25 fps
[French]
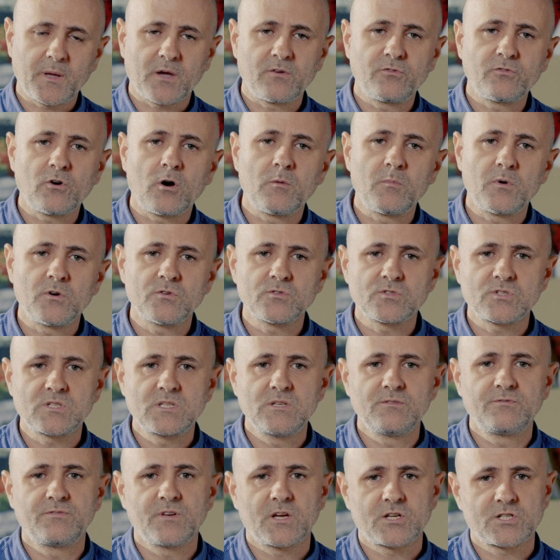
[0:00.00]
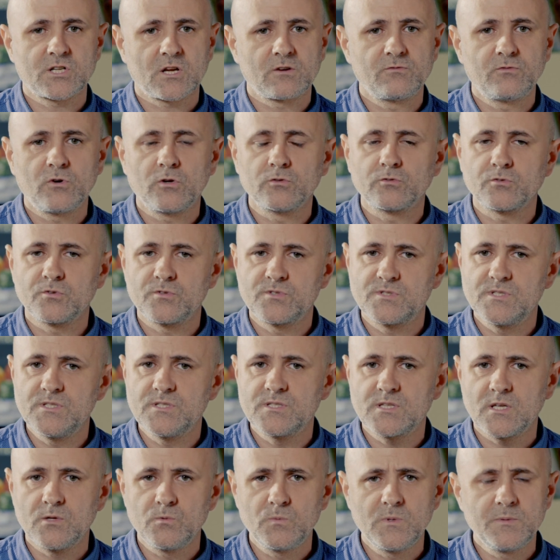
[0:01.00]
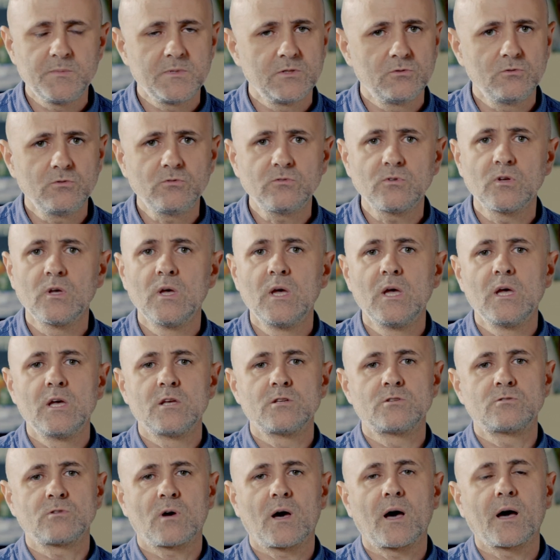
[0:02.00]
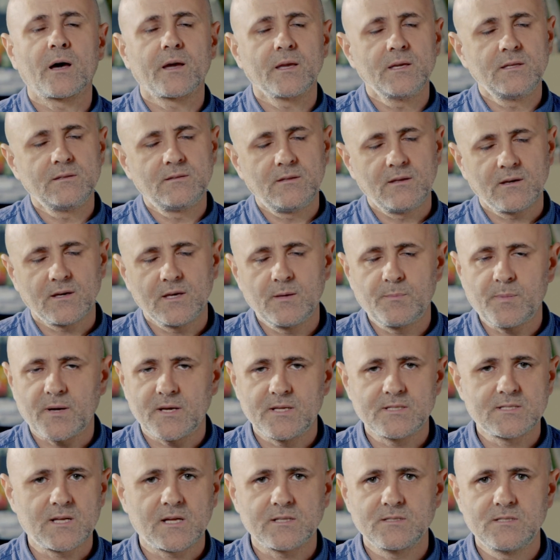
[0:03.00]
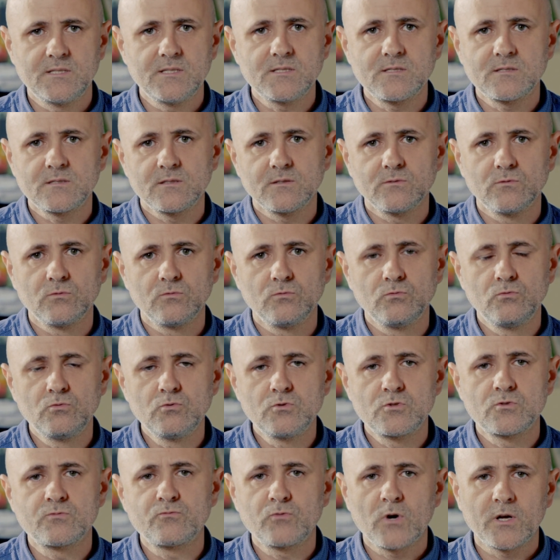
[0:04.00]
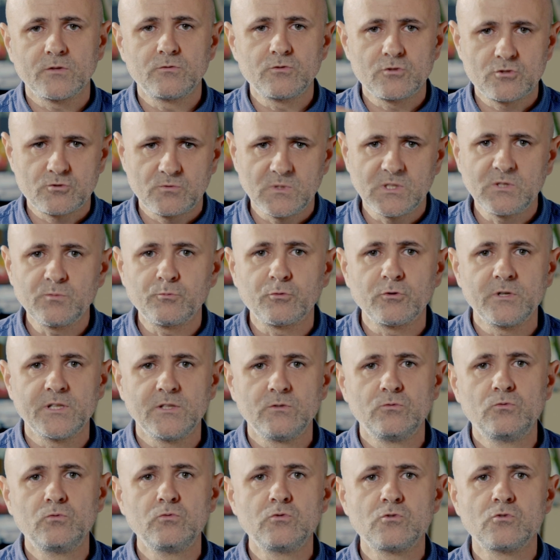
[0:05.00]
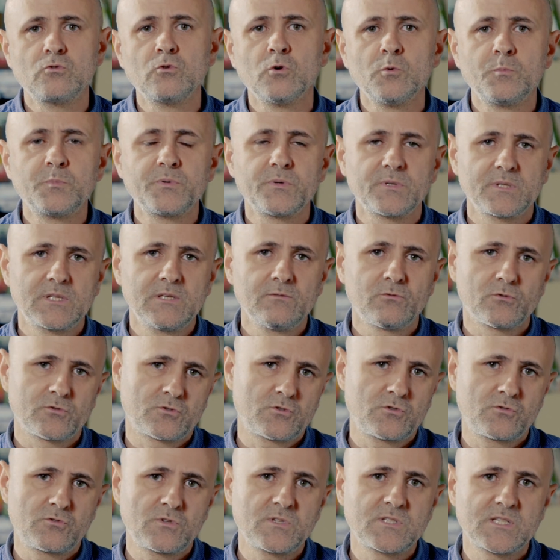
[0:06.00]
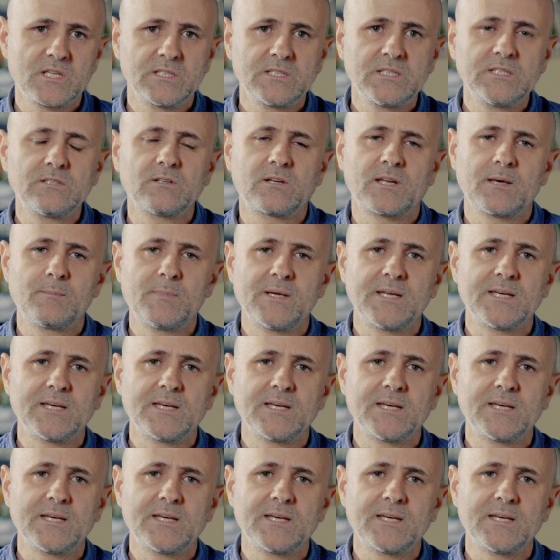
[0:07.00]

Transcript: performance, qui fait à chaque fois entre 6 et 8 minutes, sera réitérée par les artistes 12 fois de suite pour les 12 groupes qui vont se succéder dans la